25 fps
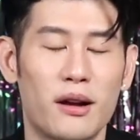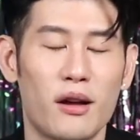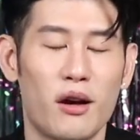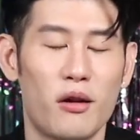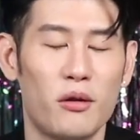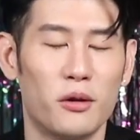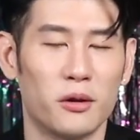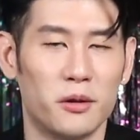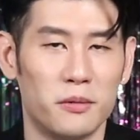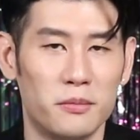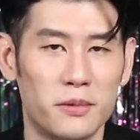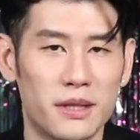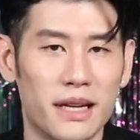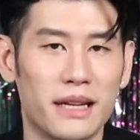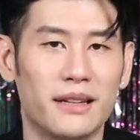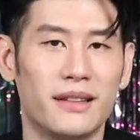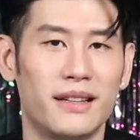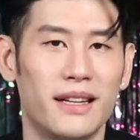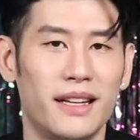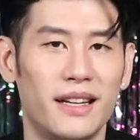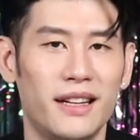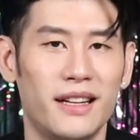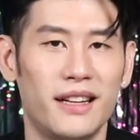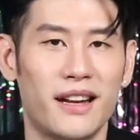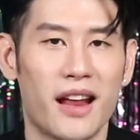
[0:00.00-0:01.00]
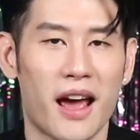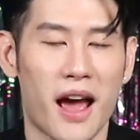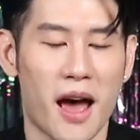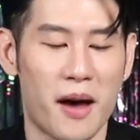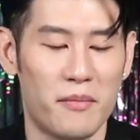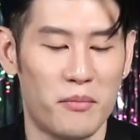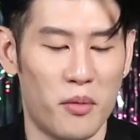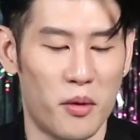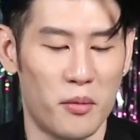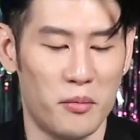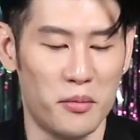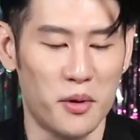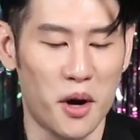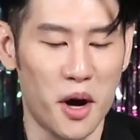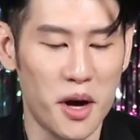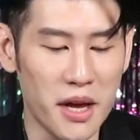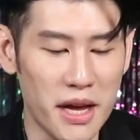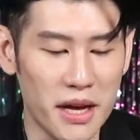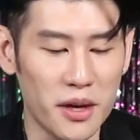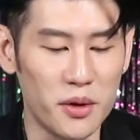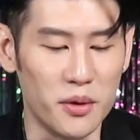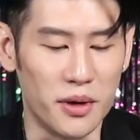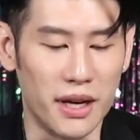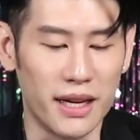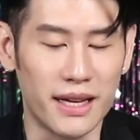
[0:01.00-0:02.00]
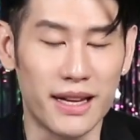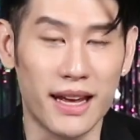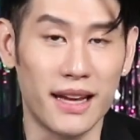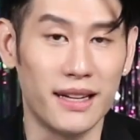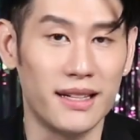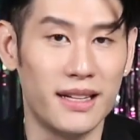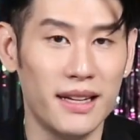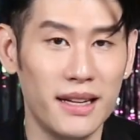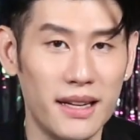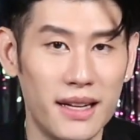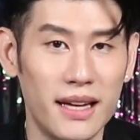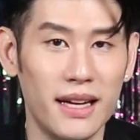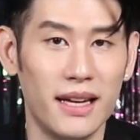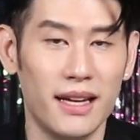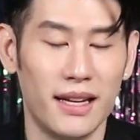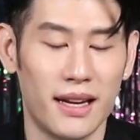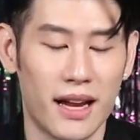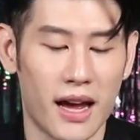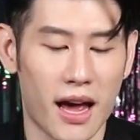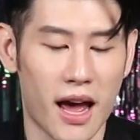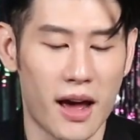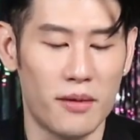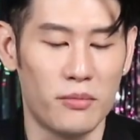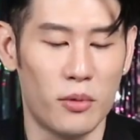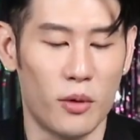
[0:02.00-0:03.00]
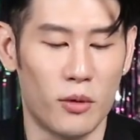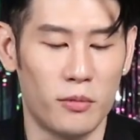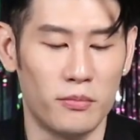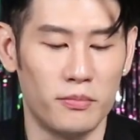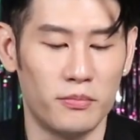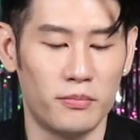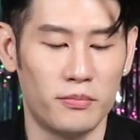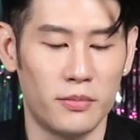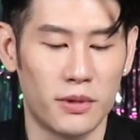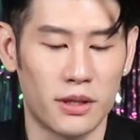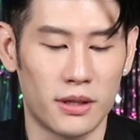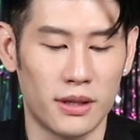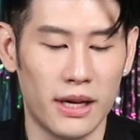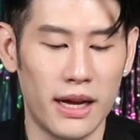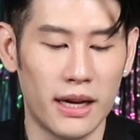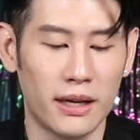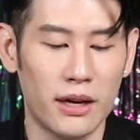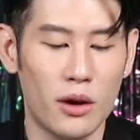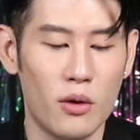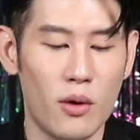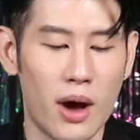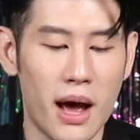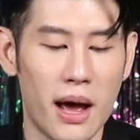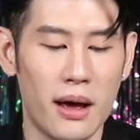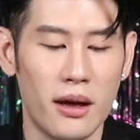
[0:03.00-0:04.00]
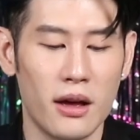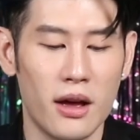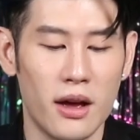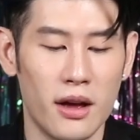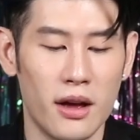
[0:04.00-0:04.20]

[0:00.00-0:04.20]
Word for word: 2567นี้นะครับผมก็ยังอยู่ในเกณฑ์ที่ดีนะครับผมเรียกได้ว่า